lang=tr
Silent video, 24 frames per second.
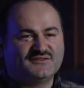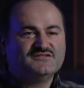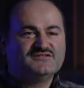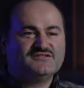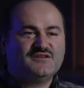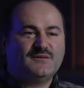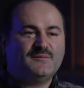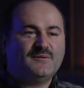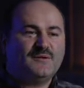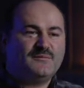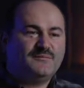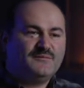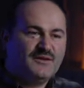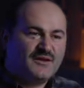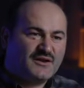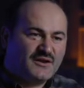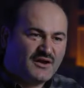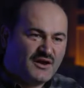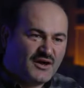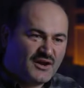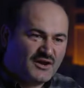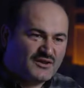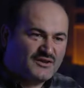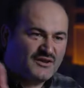Sebepleri
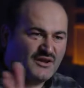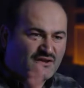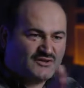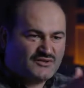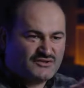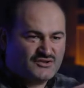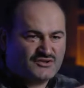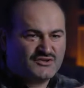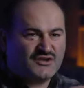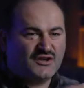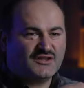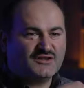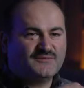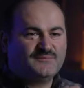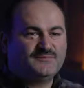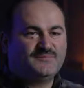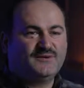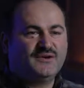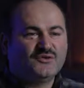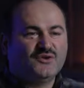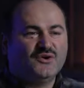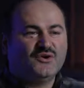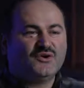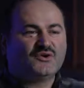aradan
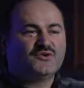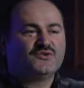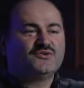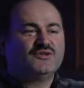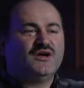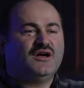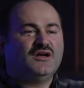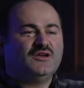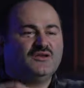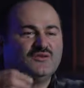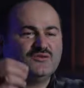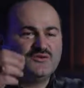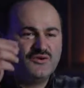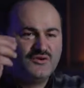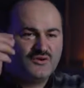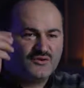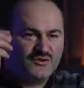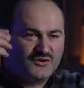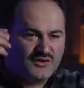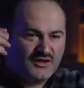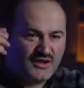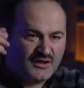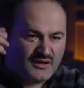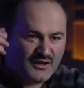çıkarıp doğrudan
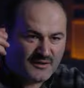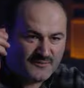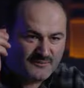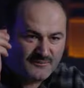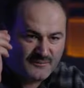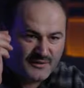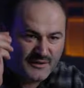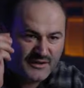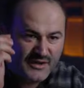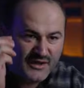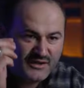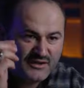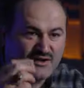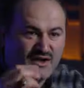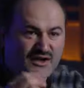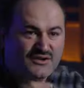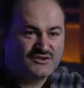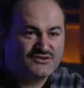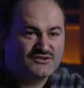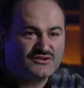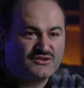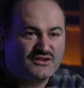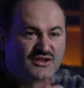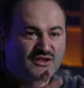doğruya Rabbine
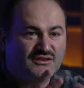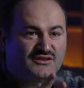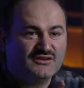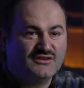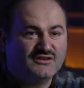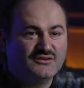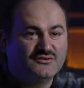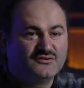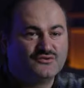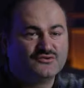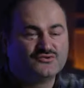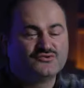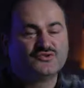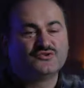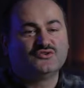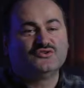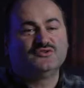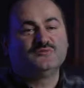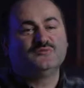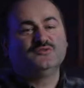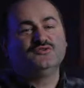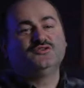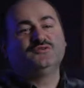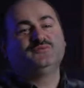karşı kendini
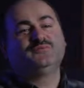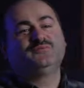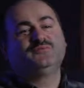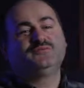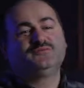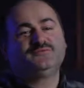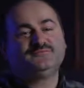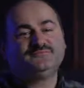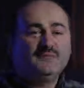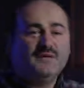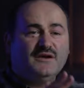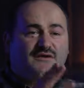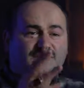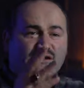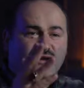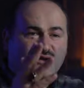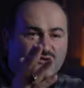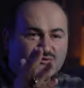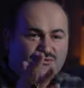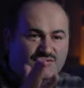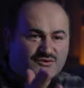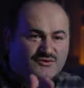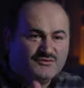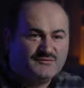kusurlu bulup beşer
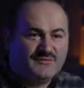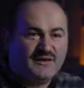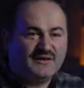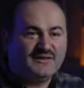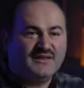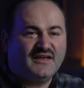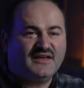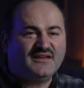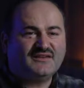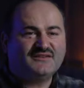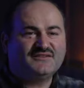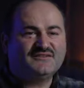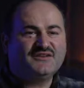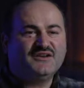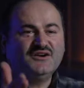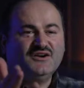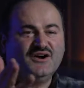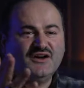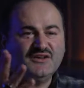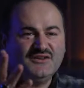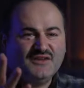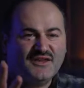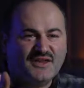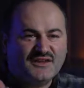zulmeder,
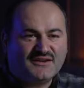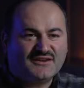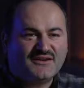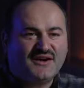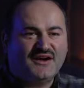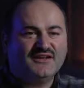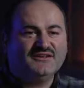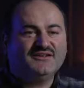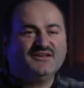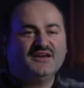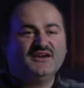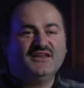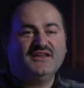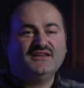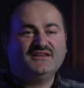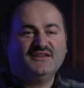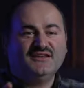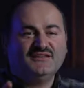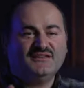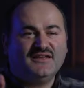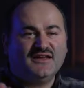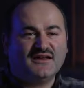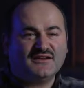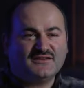kader adalet
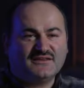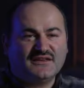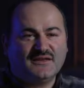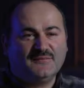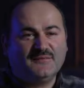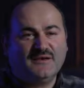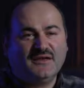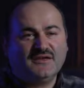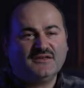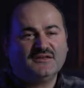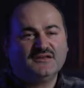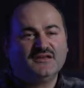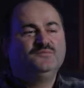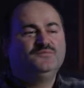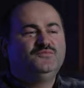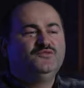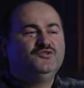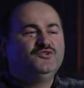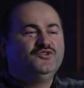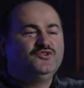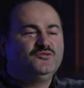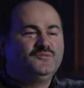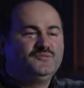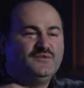eder demek
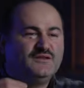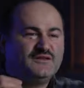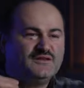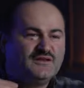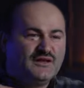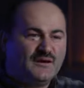büyük bir